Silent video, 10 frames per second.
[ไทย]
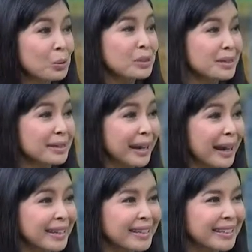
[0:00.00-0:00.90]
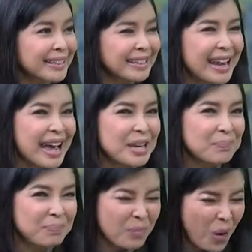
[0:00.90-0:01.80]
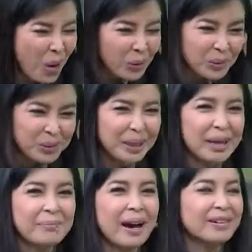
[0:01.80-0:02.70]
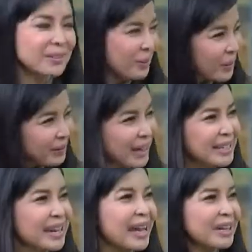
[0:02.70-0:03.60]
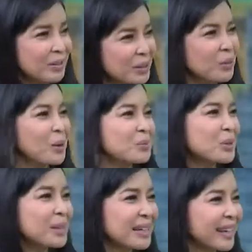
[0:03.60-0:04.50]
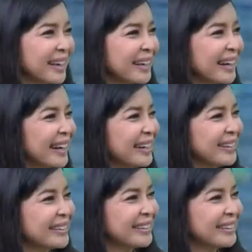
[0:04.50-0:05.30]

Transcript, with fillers: ลูกเสือได้มองลูกเสือเนปาลส่งกำลังใจหรือว่าส่งความช่วยเหลืออยังไงอีกคะ